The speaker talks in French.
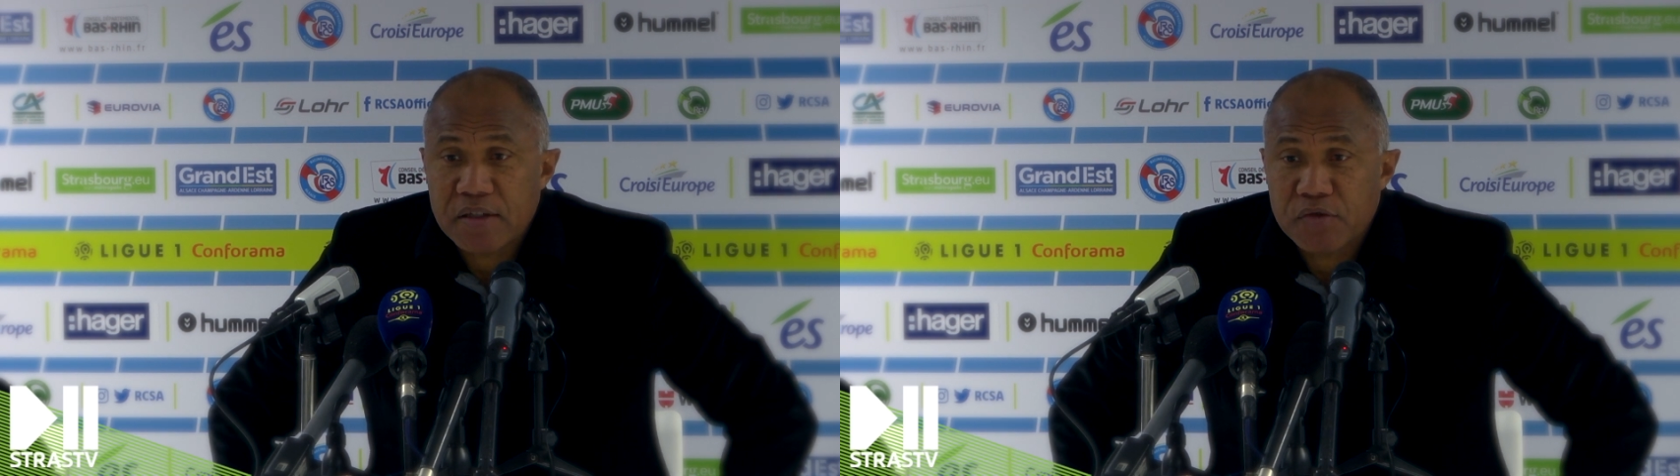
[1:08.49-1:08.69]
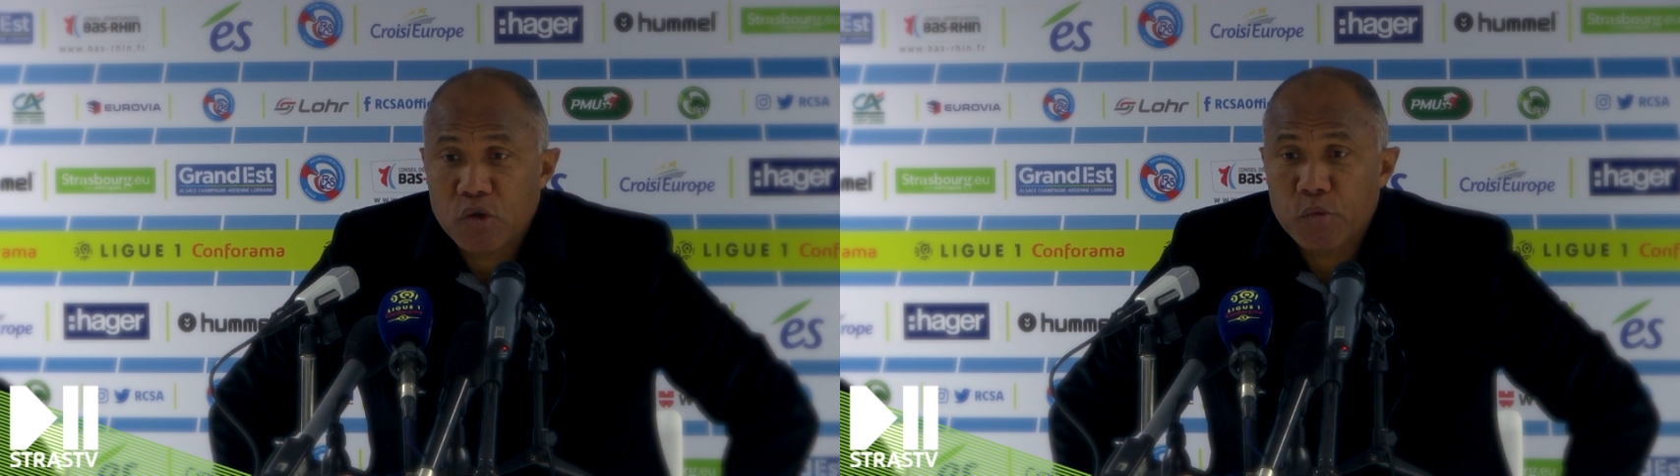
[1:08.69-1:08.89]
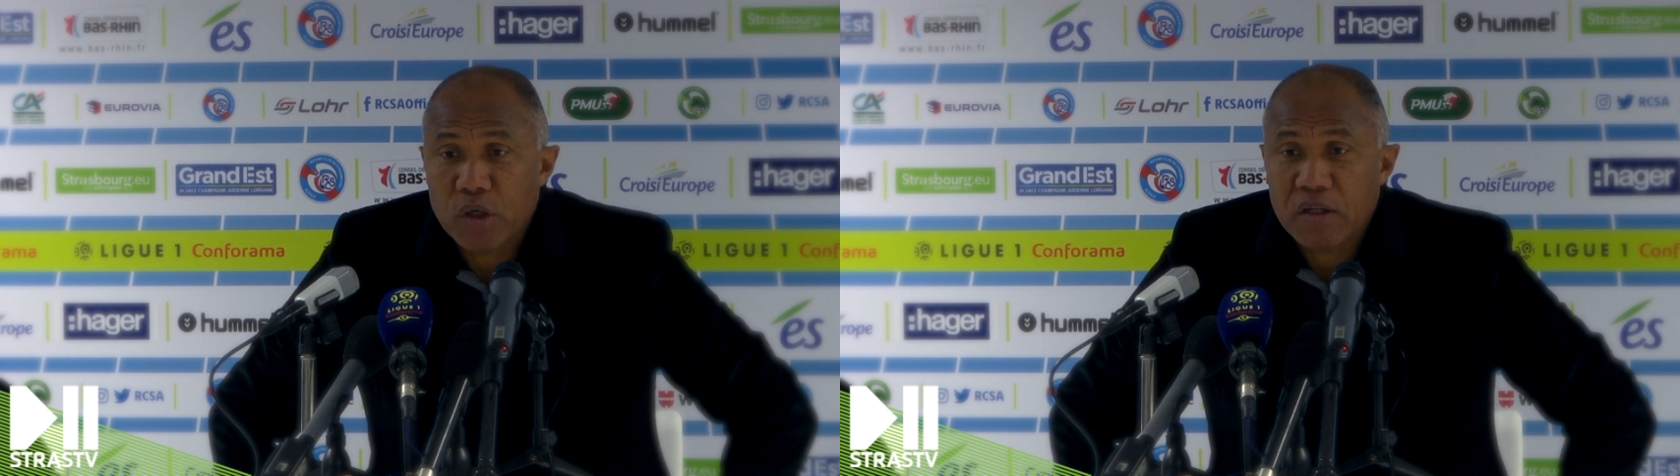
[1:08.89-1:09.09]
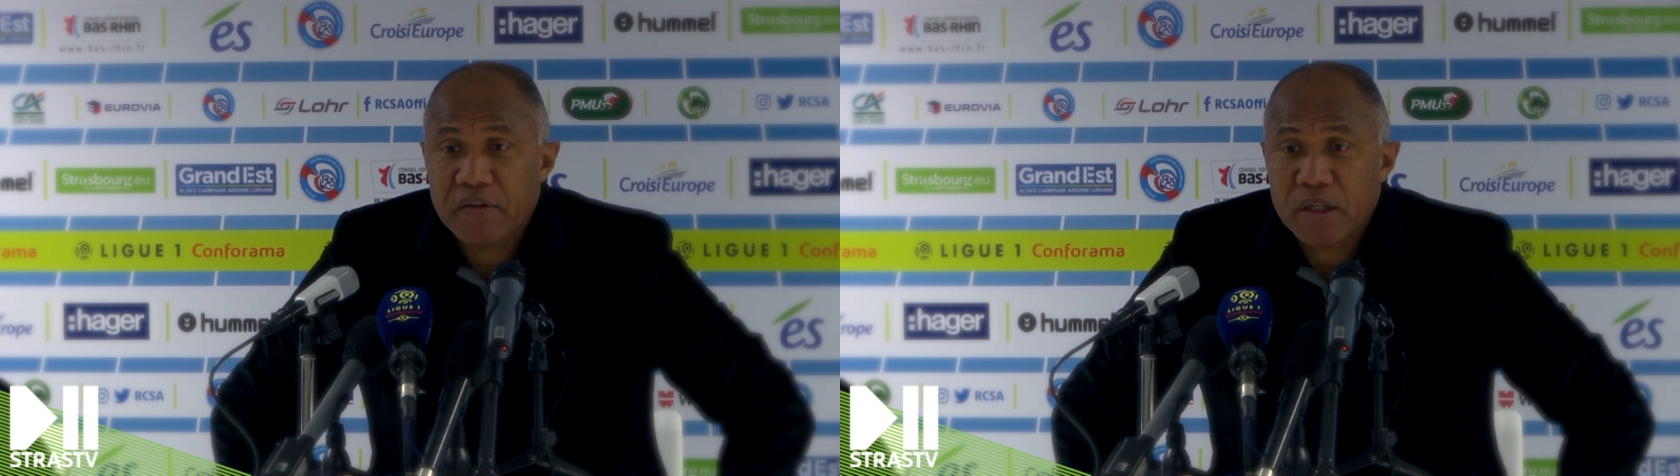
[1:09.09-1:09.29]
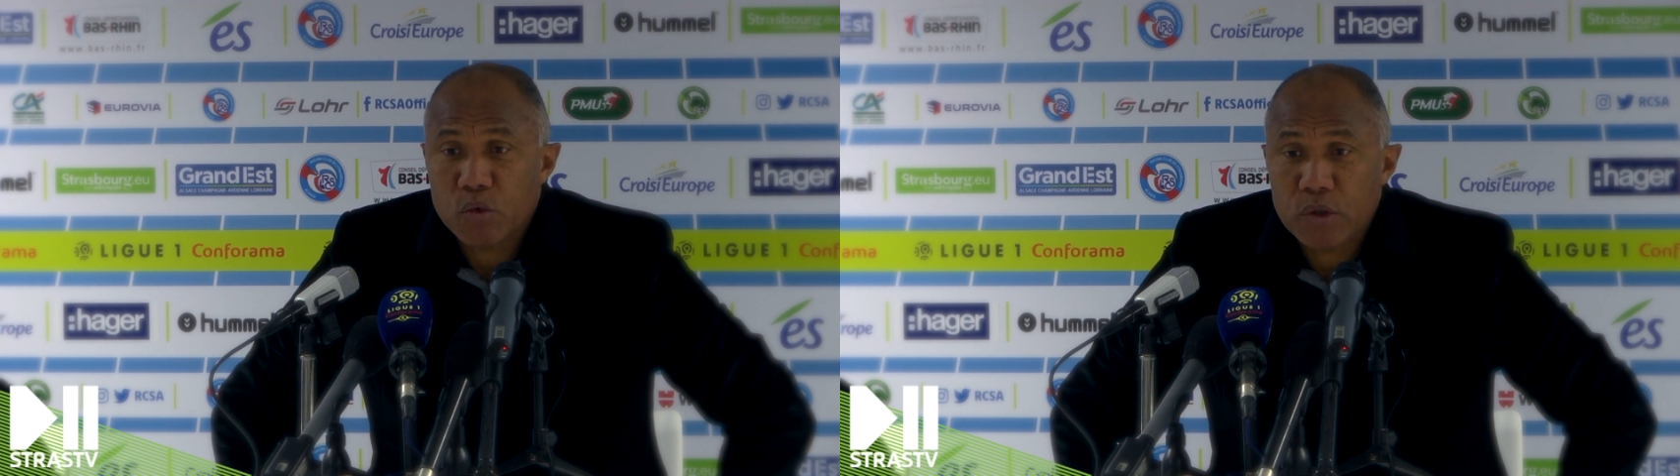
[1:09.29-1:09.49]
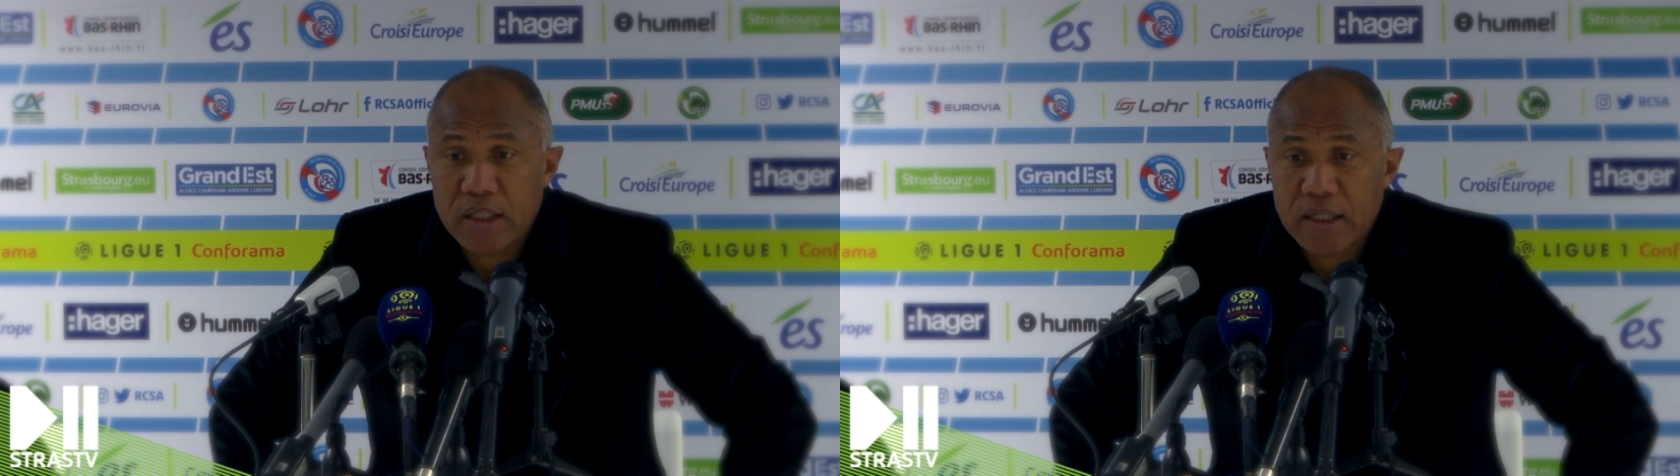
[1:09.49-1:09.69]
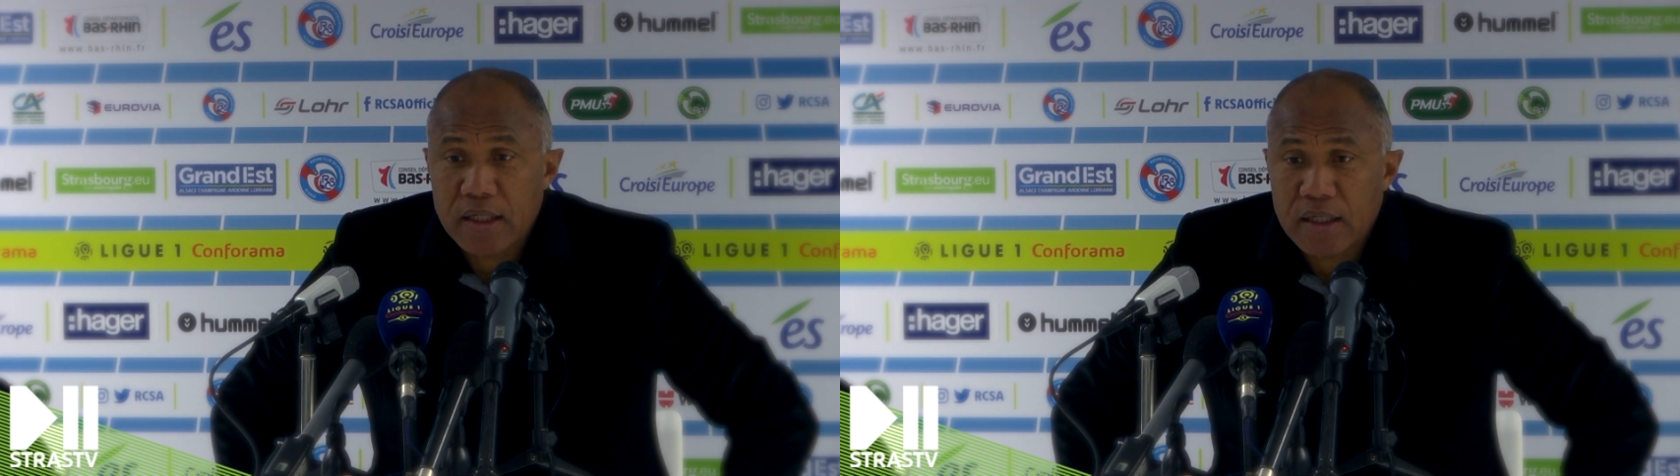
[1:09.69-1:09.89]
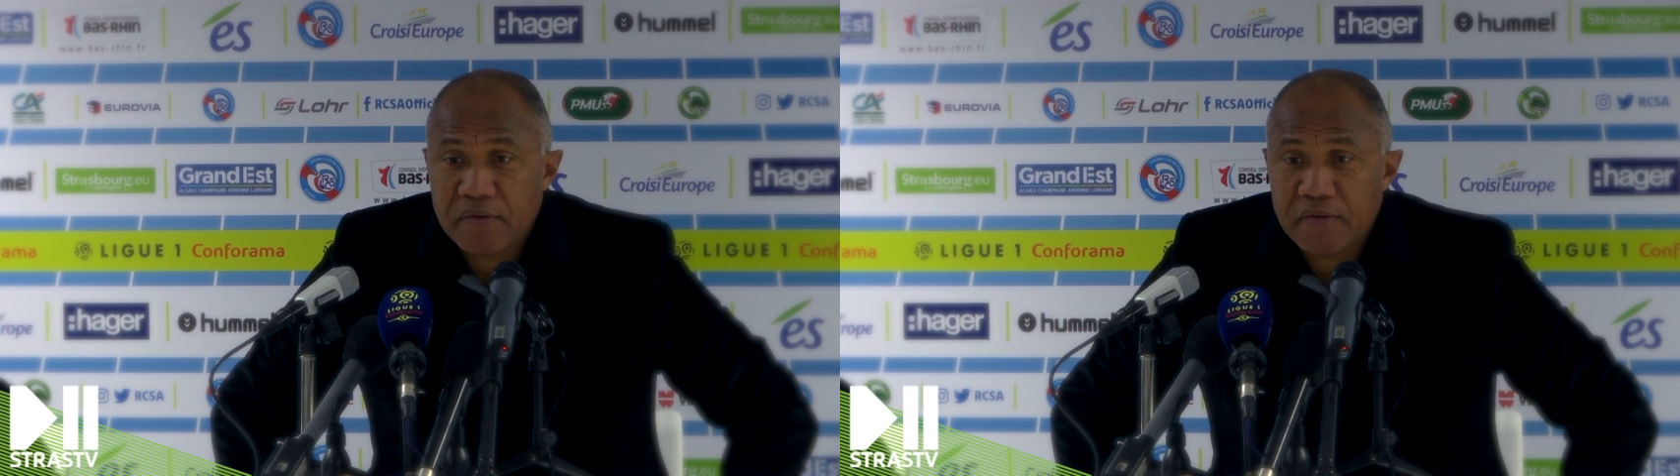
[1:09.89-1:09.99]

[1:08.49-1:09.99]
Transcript: qu'il faut pour les faire douter,